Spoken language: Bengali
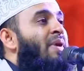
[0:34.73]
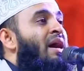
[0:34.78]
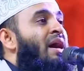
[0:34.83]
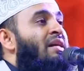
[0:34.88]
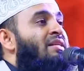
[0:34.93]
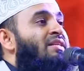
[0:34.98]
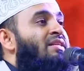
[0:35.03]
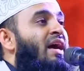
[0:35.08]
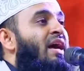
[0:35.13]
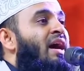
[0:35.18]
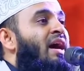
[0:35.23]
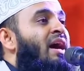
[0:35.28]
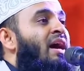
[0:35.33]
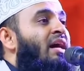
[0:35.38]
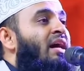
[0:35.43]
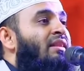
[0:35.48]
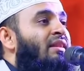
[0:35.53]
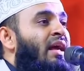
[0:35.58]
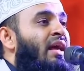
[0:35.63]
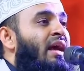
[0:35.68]
পাঁচ
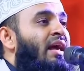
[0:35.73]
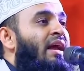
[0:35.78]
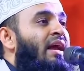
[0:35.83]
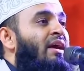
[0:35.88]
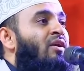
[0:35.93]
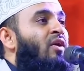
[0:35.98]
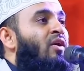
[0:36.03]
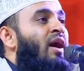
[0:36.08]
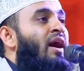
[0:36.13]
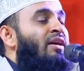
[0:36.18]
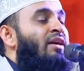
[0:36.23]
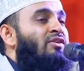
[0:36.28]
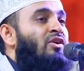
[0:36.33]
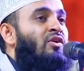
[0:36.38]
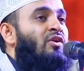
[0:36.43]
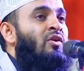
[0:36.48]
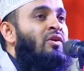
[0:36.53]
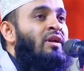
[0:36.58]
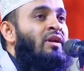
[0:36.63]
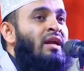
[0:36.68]
আয়াত হেরা গুহায়
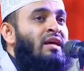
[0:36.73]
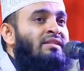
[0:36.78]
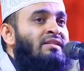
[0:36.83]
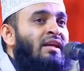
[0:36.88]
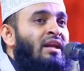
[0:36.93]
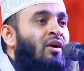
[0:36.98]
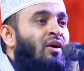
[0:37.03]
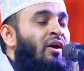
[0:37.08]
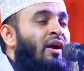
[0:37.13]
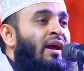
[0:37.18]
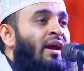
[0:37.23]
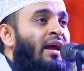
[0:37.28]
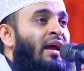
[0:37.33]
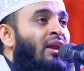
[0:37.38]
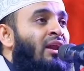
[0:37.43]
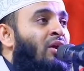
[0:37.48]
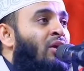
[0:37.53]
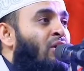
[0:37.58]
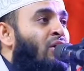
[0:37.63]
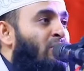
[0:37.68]
যখন নাজিল হয়ে
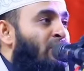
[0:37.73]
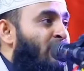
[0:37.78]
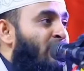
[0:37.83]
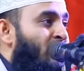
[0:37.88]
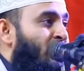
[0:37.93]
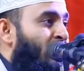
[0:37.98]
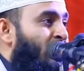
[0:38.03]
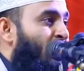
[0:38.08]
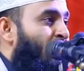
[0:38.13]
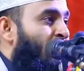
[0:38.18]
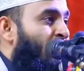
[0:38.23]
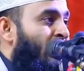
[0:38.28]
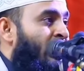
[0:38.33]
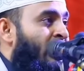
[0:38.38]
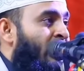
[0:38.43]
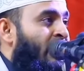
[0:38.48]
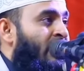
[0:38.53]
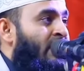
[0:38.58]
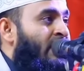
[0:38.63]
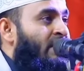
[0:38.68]
গেল বিশ্বনবী
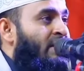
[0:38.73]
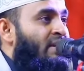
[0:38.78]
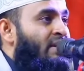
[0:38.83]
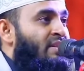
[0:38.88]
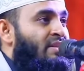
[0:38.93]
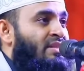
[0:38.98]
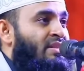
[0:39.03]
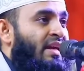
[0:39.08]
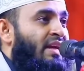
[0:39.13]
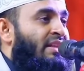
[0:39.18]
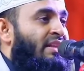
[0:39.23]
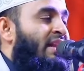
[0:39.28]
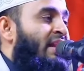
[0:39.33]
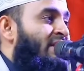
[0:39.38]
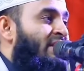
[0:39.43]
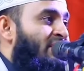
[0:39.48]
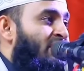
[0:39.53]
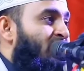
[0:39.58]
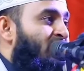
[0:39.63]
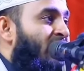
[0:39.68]
সৈয়দনা
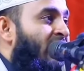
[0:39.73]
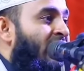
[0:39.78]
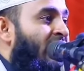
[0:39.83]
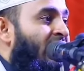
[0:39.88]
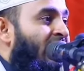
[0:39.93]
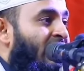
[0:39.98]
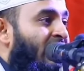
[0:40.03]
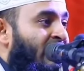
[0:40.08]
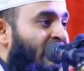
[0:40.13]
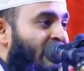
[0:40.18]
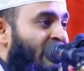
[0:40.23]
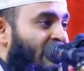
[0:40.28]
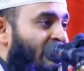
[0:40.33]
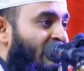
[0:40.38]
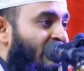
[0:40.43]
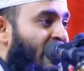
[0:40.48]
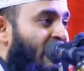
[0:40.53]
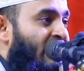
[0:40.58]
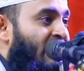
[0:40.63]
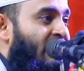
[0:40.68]
জিব্রাইলকে নিজ
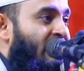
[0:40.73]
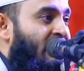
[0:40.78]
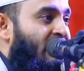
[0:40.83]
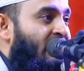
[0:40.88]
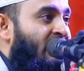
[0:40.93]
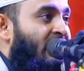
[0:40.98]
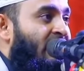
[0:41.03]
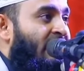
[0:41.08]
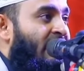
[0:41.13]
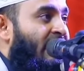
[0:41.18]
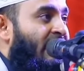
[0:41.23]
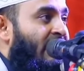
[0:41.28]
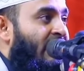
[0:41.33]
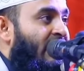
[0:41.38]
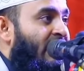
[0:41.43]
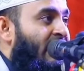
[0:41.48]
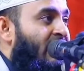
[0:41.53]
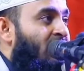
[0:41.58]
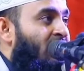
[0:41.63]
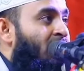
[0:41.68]
আকৃতিতে
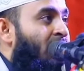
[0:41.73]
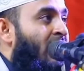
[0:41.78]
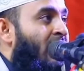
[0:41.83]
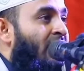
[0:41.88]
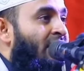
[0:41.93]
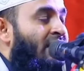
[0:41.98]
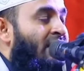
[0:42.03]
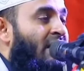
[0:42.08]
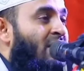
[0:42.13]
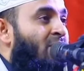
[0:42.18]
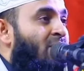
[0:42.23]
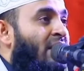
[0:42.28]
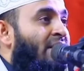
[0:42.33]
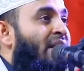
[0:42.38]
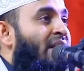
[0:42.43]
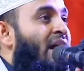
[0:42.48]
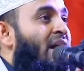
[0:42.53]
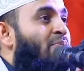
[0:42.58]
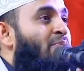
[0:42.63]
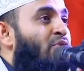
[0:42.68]
দেখলেন পা থেকে
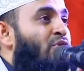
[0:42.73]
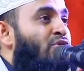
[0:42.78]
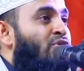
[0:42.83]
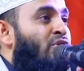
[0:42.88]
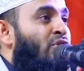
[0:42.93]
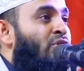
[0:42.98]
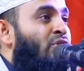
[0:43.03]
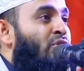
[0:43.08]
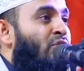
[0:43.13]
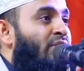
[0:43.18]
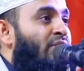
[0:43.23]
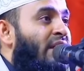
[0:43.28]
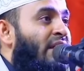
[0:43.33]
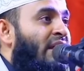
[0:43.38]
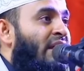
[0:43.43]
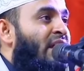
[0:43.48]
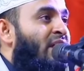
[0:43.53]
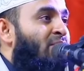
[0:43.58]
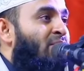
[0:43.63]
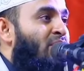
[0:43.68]
মাথা পর্যন্ত
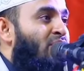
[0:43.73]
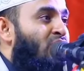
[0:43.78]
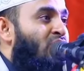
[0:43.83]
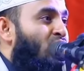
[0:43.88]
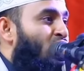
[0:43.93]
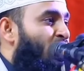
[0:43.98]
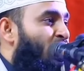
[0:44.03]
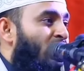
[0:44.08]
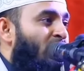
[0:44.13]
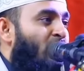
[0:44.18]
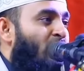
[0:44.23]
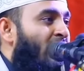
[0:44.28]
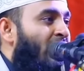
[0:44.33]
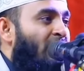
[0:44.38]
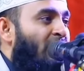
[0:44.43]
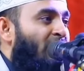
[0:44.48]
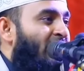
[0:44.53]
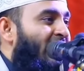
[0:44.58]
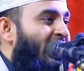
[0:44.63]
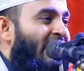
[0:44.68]
দেখে বিশ্বনবী
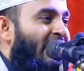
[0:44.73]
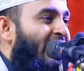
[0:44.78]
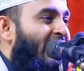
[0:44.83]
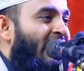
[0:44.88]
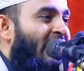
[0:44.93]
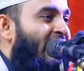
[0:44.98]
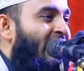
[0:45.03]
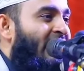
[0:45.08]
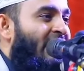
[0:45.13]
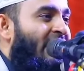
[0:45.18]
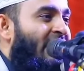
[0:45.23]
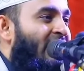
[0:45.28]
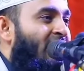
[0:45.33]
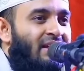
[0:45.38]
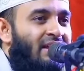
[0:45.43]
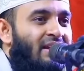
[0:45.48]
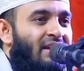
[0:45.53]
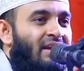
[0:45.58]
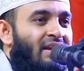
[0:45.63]
ভয় পেয়ে গেলেন